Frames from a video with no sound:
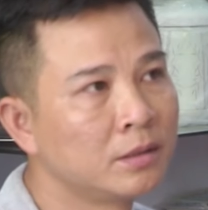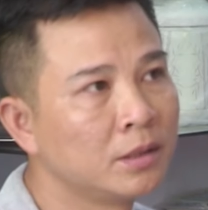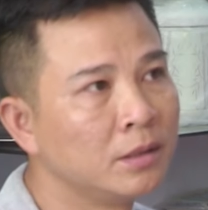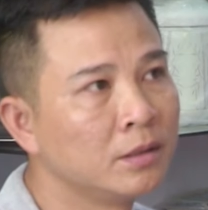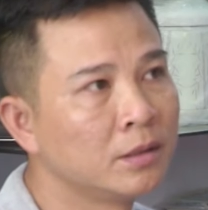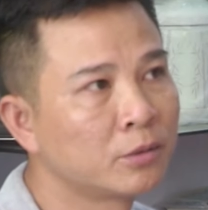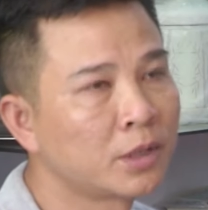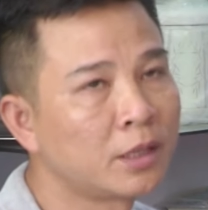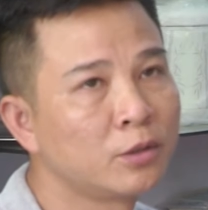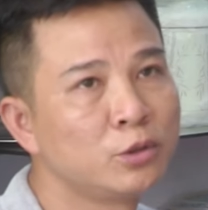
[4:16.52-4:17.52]
tỉnh Lào
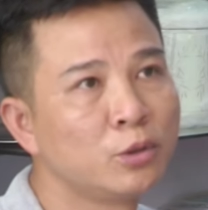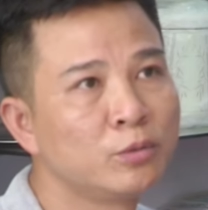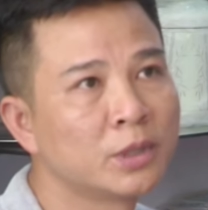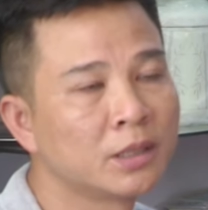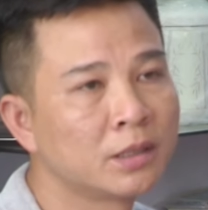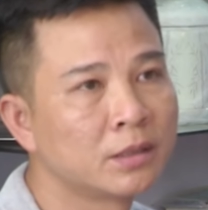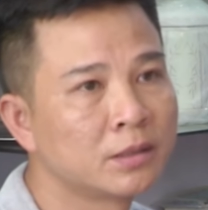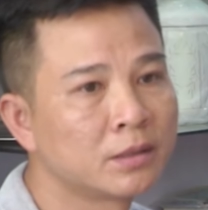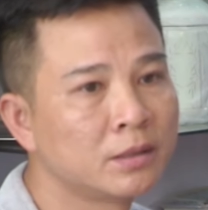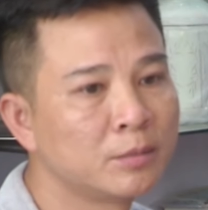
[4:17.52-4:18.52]
Cai nói chung
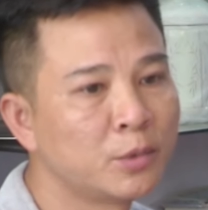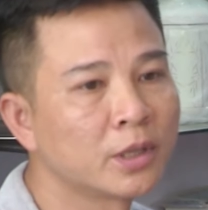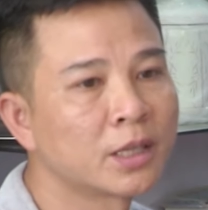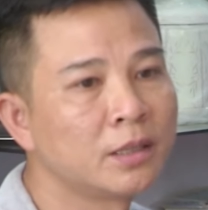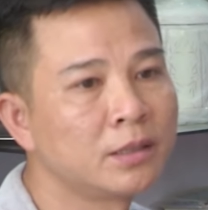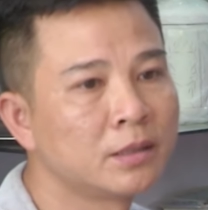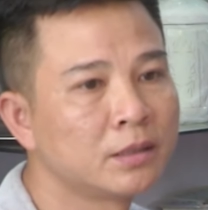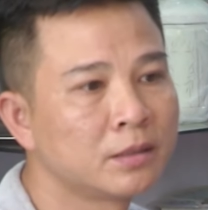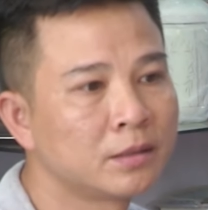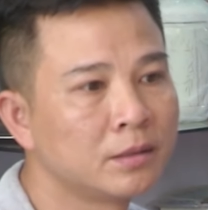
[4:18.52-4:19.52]
là mọi cái
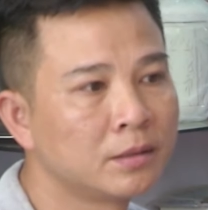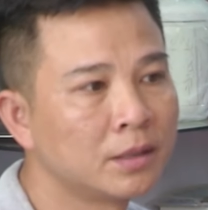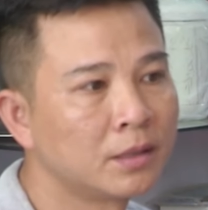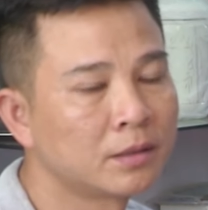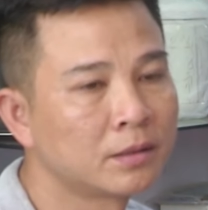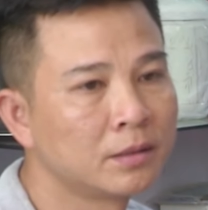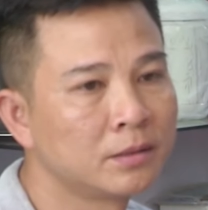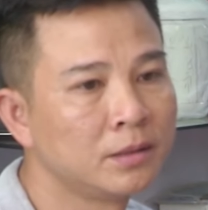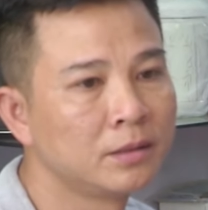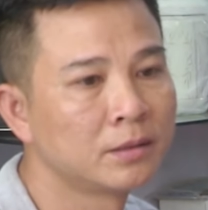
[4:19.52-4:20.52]
là
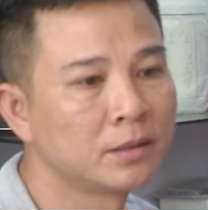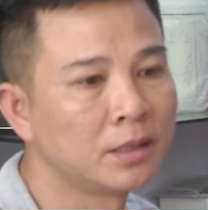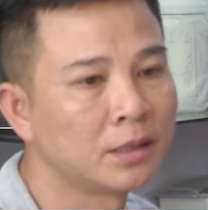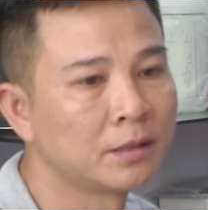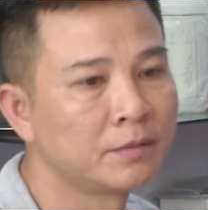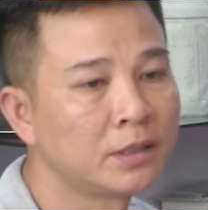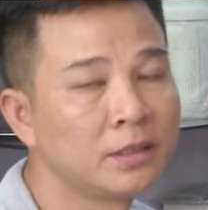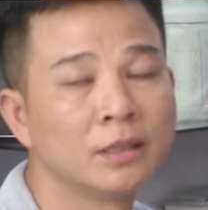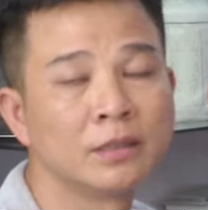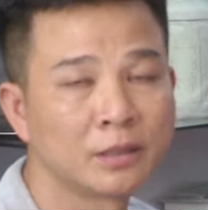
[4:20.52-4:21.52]
đang trên cái đà phát
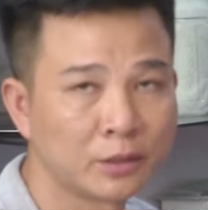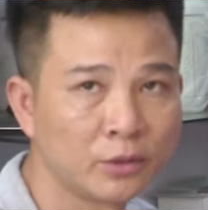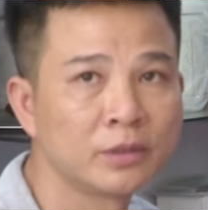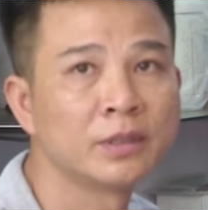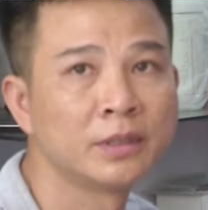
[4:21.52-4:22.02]
triển rất là tốt.